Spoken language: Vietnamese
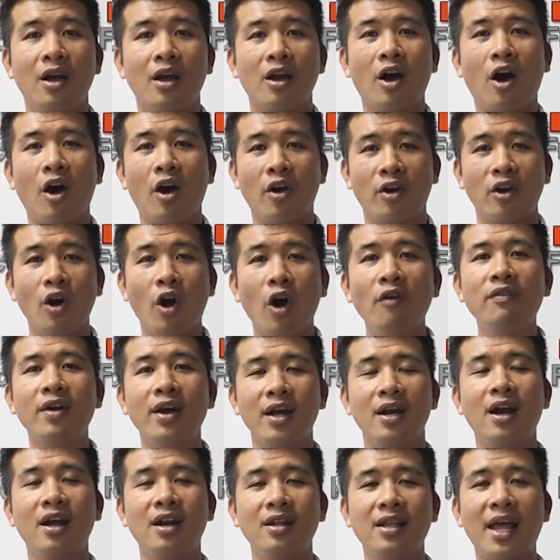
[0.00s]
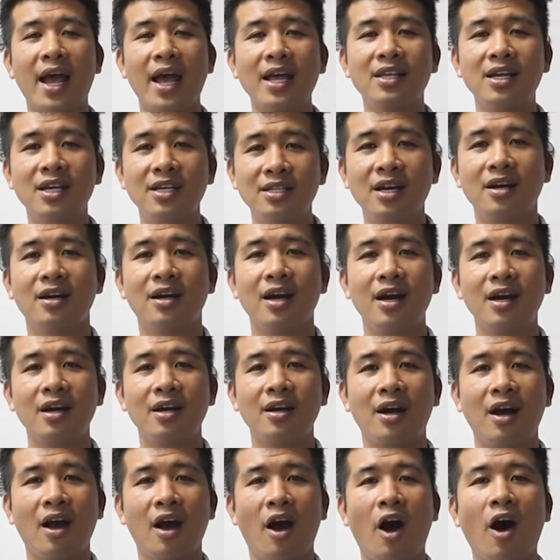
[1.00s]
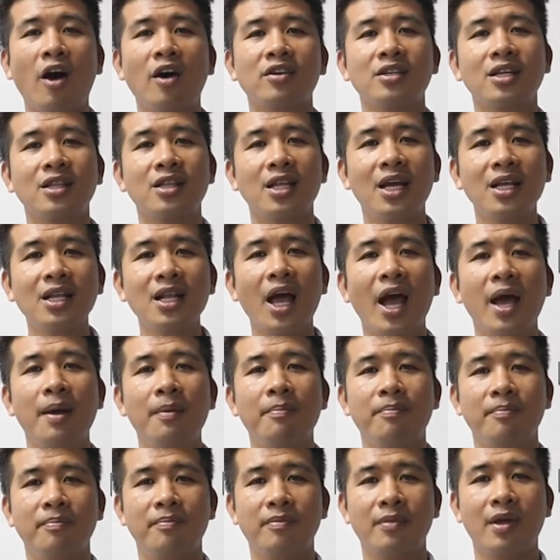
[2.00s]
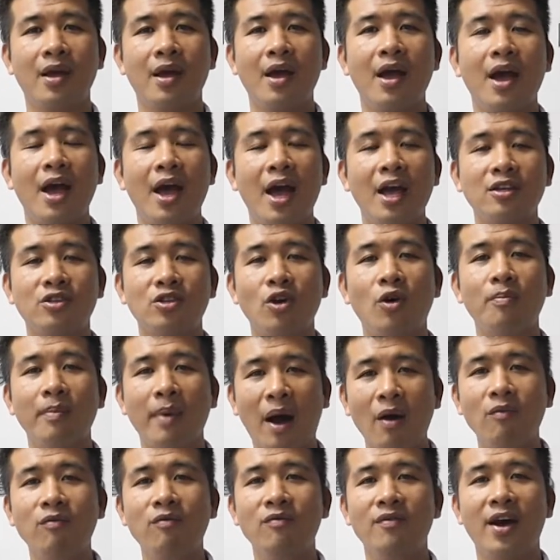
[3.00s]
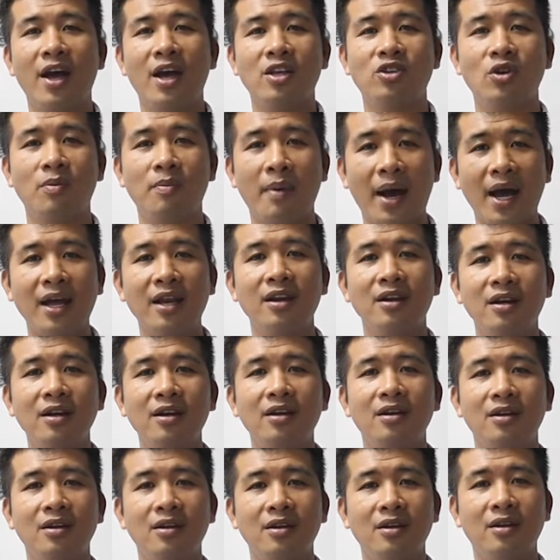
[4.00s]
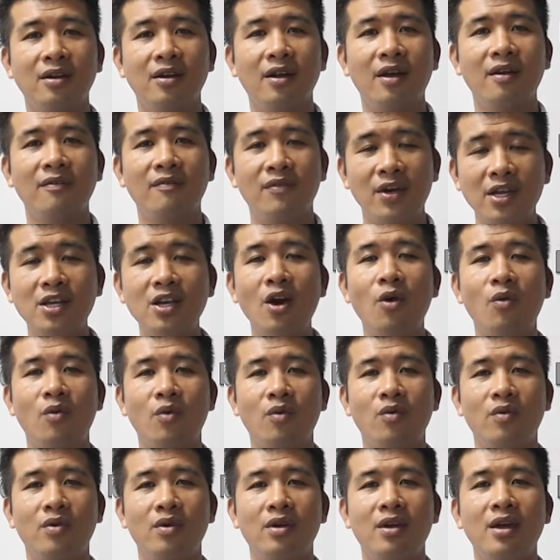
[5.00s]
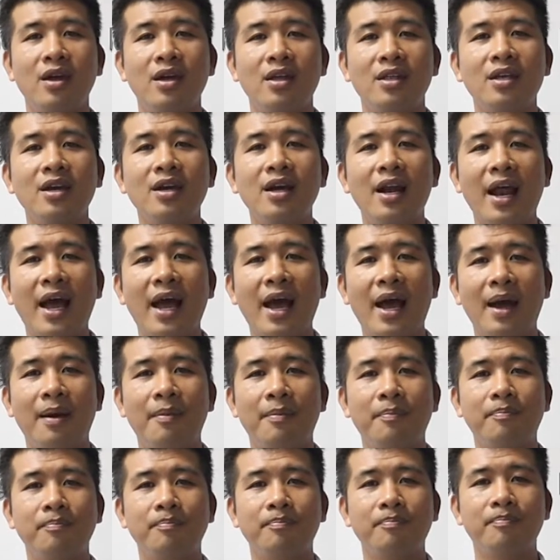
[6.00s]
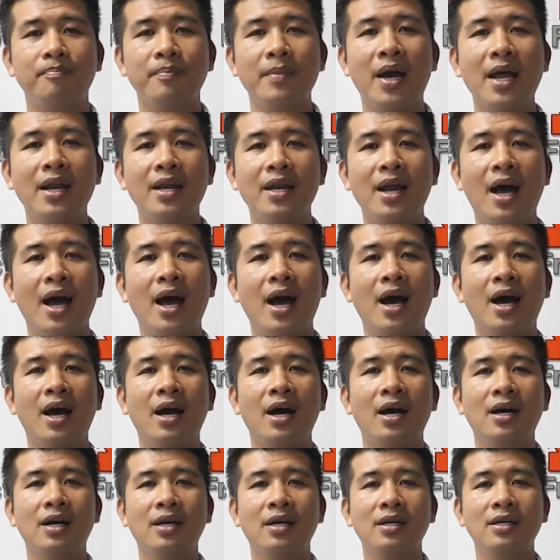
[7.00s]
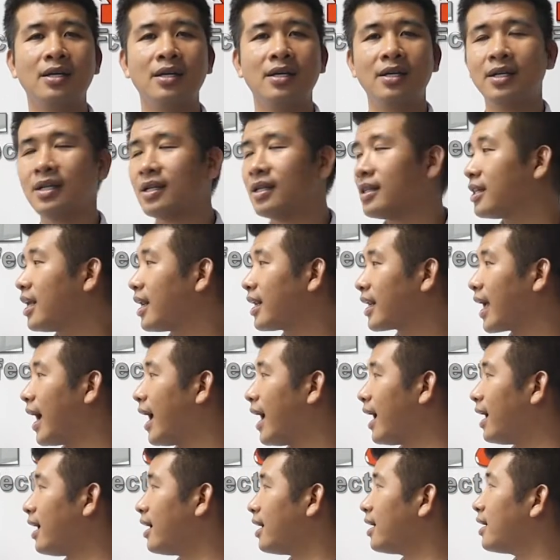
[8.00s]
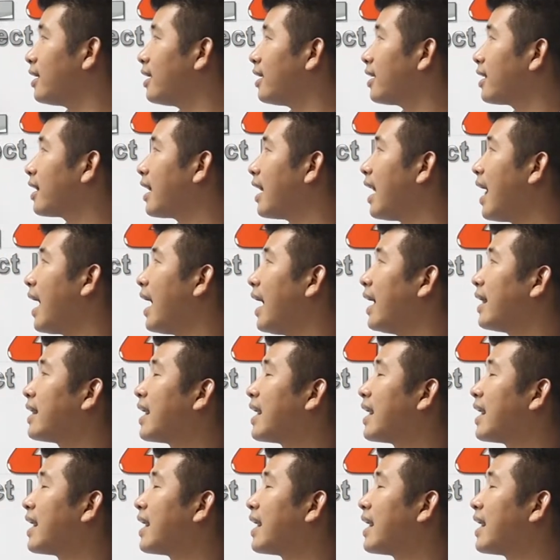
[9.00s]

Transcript: còn đối với cái đơn giá xây dựng á, họ sẽ tính thêm hệ số móng và hệ số mái nữa ví dụ như là bên ờ, thiết kế là